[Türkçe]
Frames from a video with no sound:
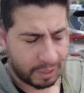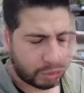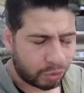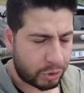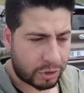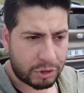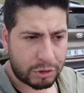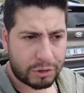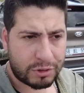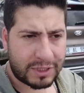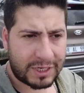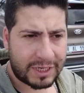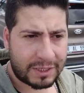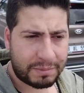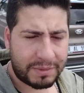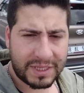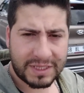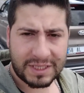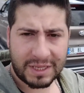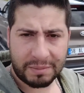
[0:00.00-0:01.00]
Dolar
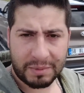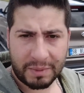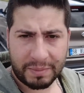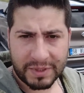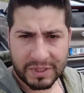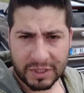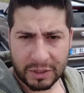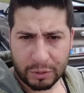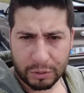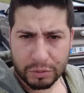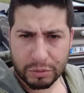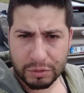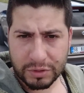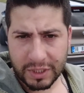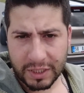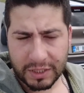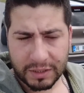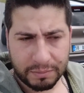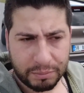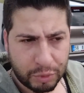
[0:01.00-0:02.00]
olarak bir hesap yapacak
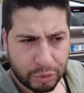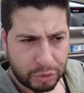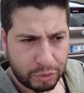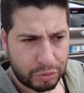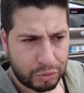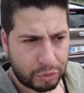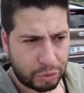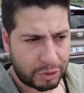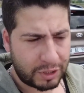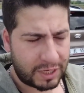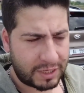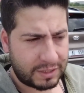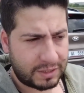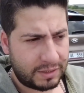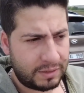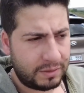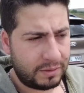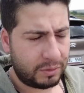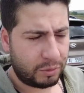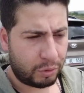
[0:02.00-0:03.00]
olursak bugün dolar
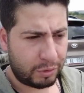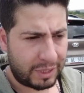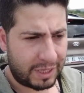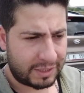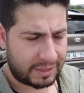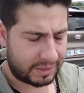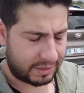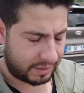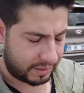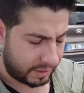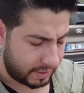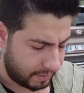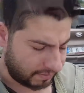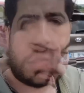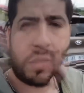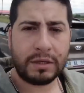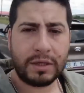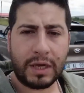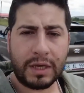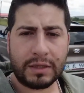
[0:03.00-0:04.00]
16 lira.
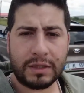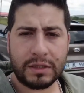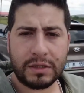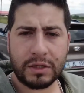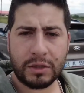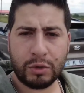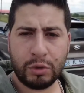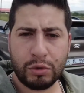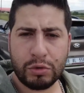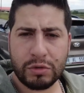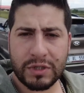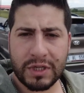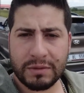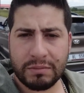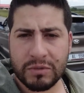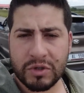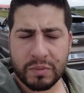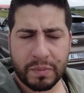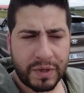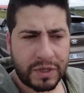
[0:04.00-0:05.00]
Yaklaşık
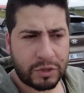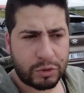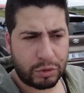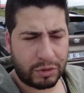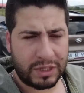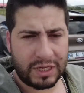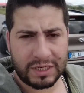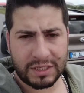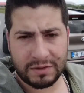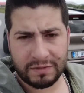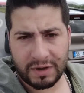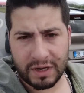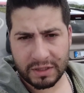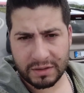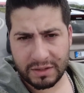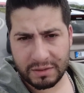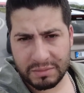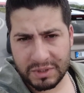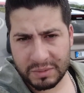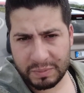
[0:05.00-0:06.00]
175 dolar
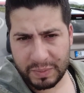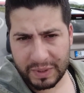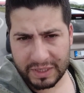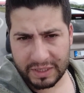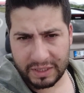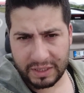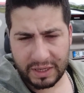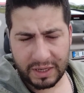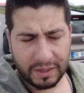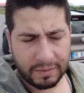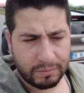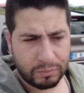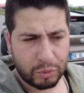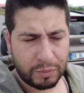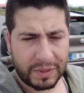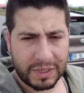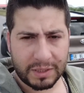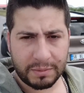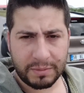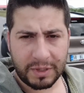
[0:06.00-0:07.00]
civarında bir paraya bu
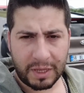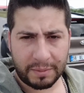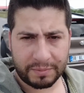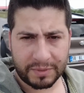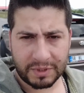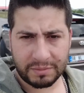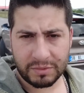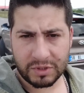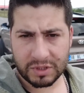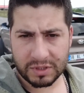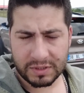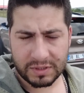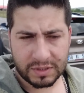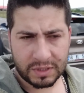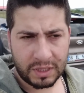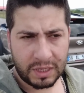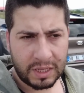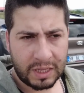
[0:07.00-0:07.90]
bakımı yaptırmışız.